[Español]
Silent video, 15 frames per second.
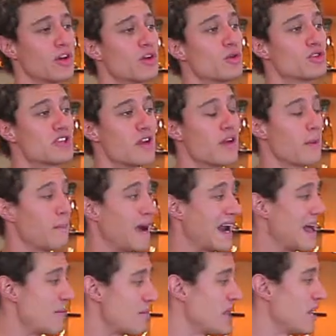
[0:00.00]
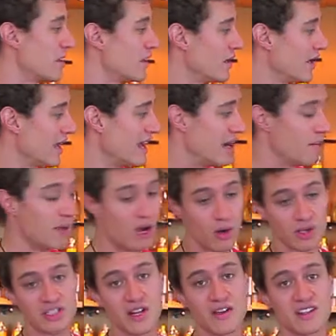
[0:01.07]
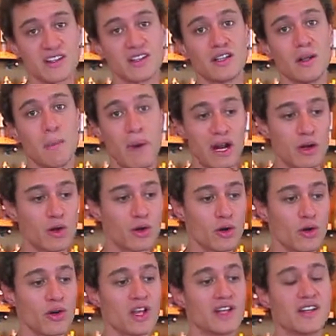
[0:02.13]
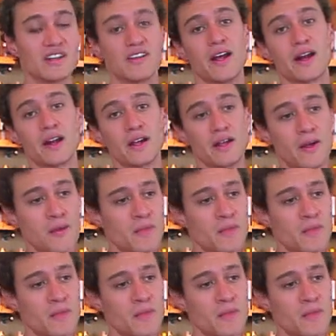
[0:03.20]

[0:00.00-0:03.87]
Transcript: Inclusive, para mí, el mejor ceviche es el de pargo rojo y el de sierra.